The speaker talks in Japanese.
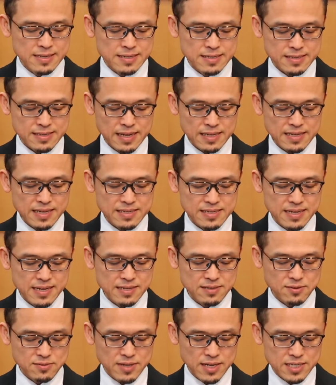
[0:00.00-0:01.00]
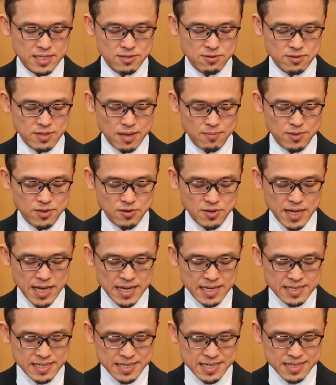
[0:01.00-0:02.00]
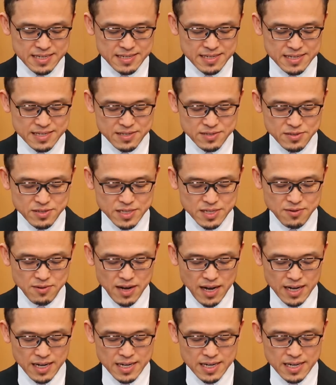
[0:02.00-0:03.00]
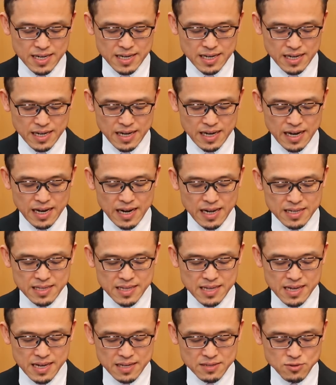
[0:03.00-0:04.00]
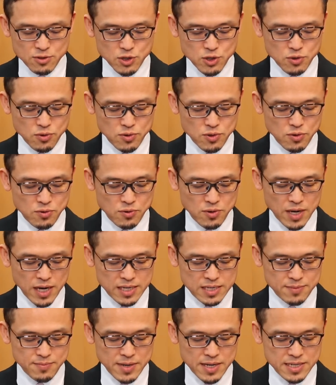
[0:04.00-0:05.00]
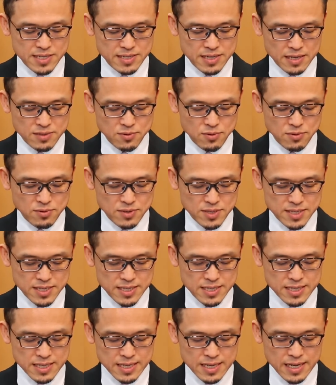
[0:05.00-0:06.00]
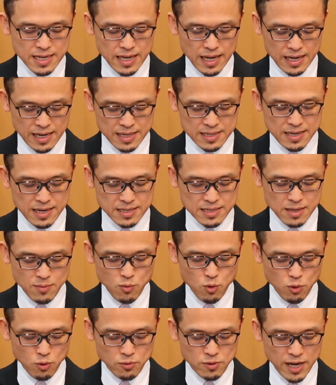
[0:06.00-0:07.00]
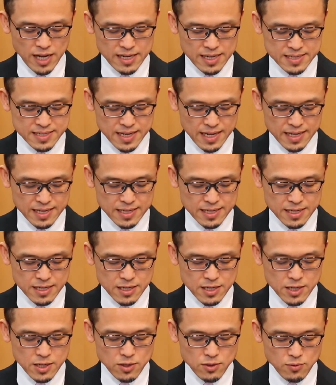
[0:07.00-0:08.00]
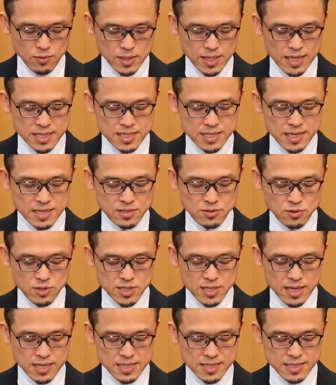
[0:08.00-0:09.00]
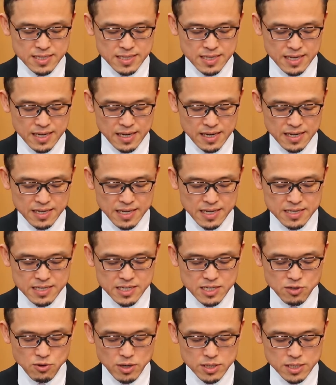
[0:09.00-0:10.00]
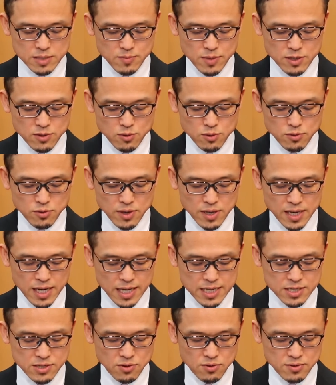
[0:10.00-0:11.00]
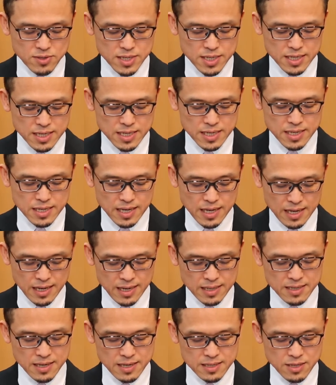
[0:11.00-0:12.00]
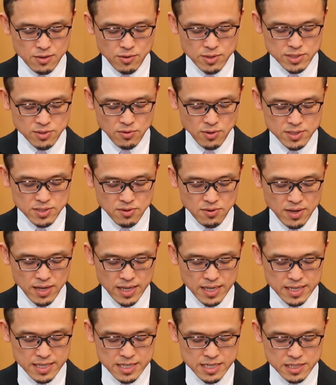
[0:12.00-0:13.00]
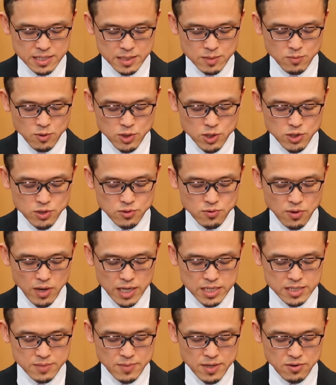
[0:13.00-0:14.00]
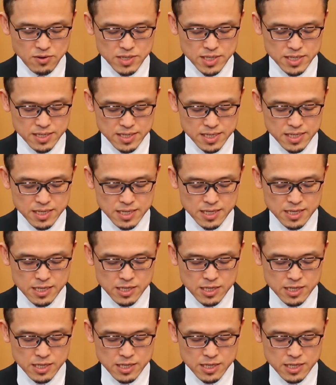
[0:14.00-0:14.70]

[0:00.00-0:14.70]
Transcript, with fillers: さて、生徒たちのための献金については、ガラテアの諸教会に命じた通りに、あなた方も行いなさい。私がそちらに行ってから献金を集めることがないように、あなた方はそれぞれいつも週の初めの日に